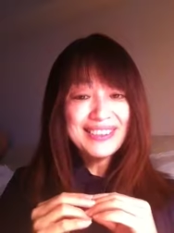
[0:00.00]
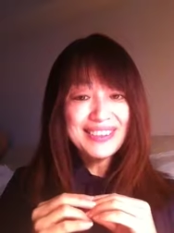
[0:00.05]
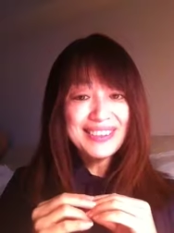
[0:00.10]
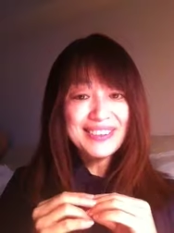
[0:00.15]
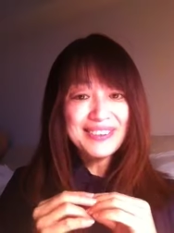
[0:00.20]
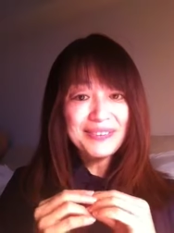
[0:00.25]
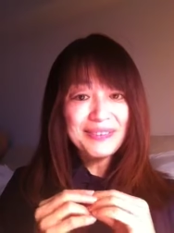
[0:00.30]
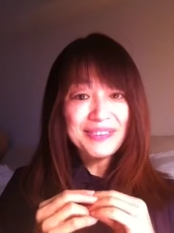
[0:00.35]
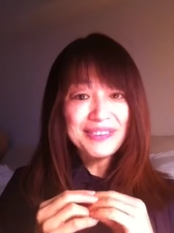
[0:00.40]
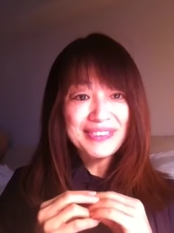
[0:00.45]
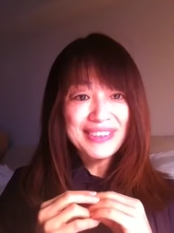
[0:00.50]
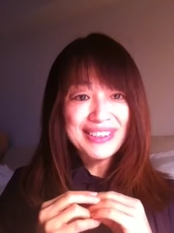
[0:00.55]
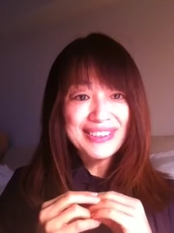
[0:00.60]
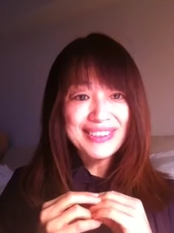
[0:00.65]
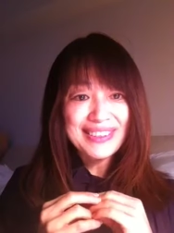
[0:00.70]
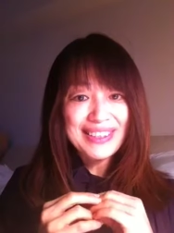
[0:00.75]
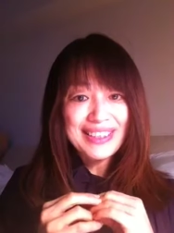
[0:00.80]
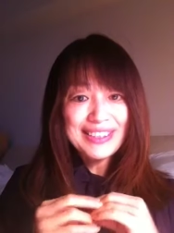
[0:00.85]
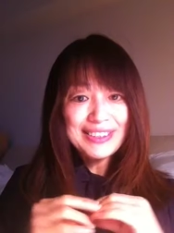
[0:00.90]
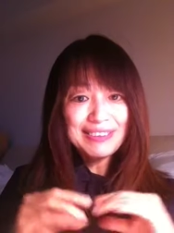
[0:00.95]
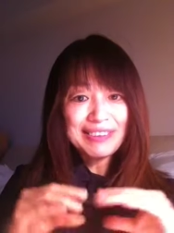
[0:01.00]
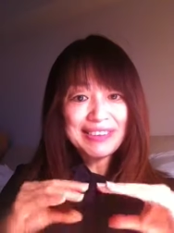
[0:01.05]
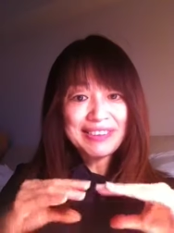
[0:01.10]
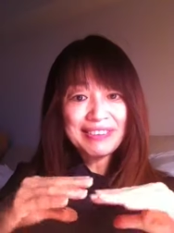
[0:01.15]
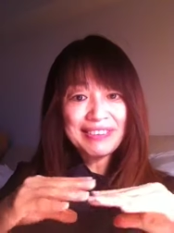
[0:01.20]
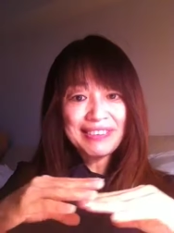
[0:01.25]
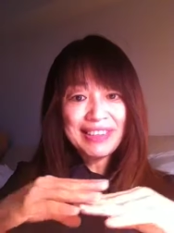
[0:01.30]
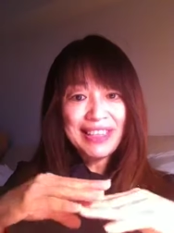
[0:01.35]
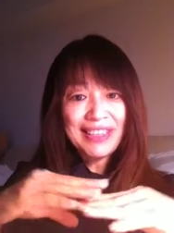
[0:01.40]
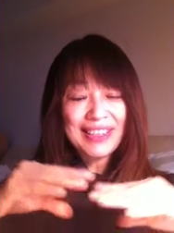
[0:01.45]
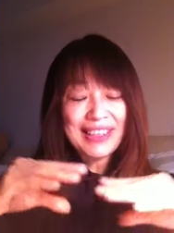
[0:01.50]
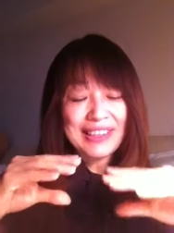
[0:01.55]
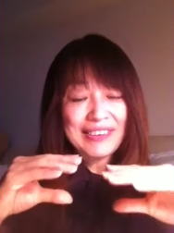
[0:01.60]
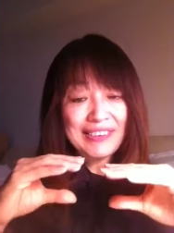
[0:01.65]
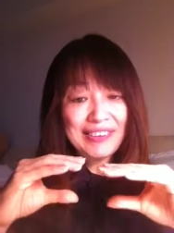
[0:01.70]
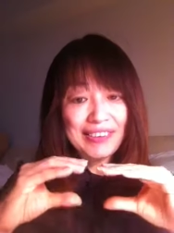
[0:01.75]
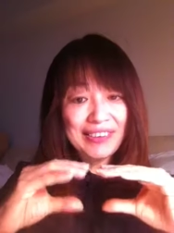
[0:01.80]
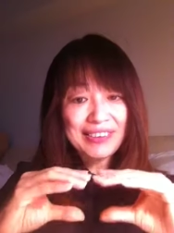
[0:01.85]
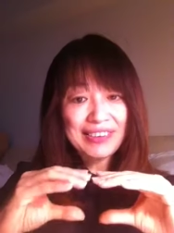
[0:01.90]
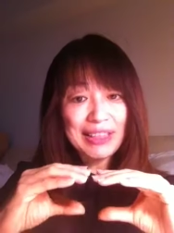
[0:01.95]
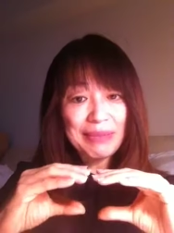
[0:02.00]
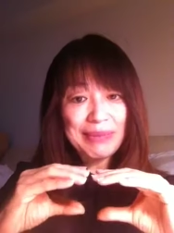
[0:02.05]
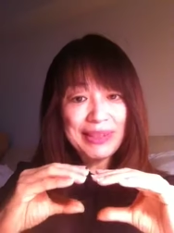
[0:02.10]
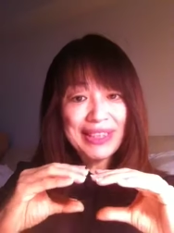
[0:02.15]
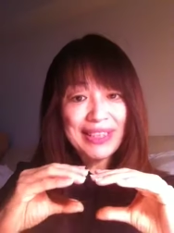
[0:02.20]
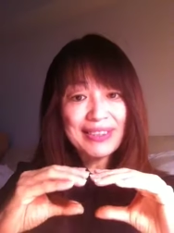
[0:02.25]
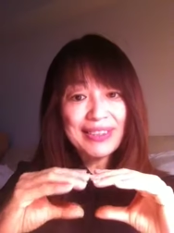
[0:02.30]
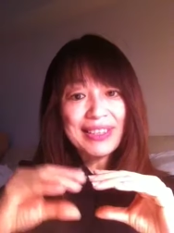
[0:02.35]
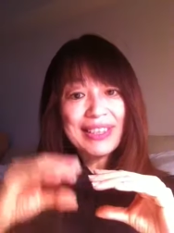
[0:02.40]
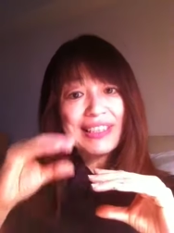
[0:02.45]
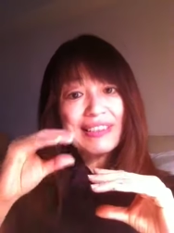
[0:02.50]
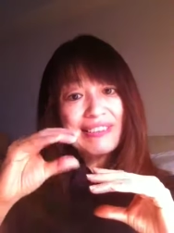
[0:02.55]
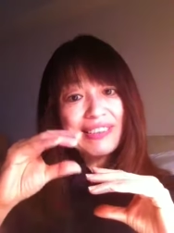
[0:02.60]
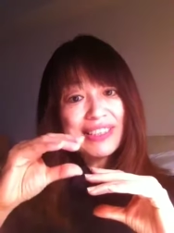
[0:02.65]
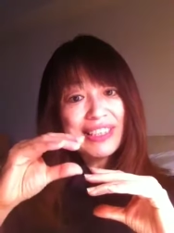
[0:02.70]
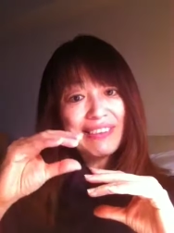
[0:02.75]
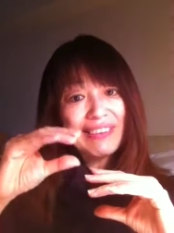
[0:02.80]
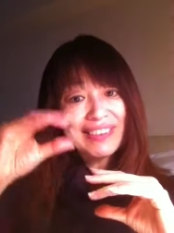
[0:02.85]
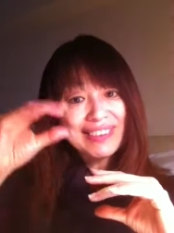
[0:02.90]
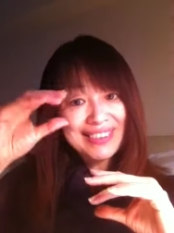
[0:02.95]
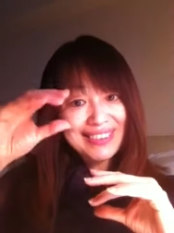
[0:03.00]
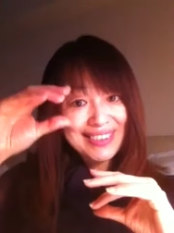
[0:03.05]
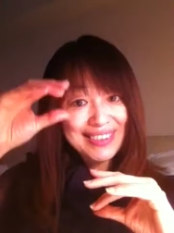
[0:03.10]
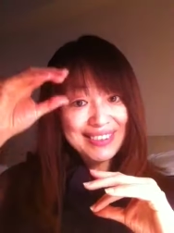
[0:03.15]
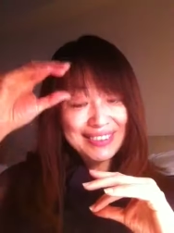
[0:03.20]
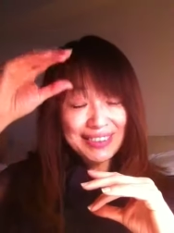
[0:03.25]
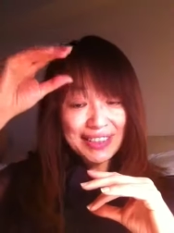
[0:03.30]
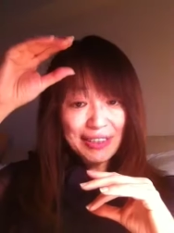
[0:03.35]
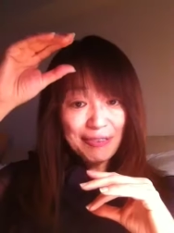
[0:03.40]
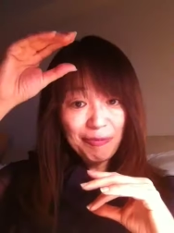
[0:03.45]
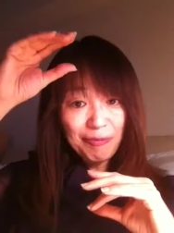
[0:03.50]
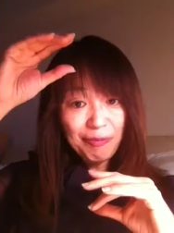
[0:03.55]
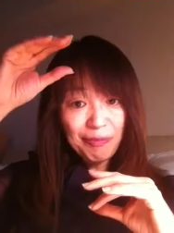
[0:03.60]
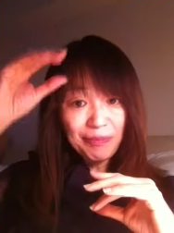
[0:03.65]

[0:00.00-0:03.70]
えていいと思うんです。それぞれの段階の欲求が満たされる幸せですね。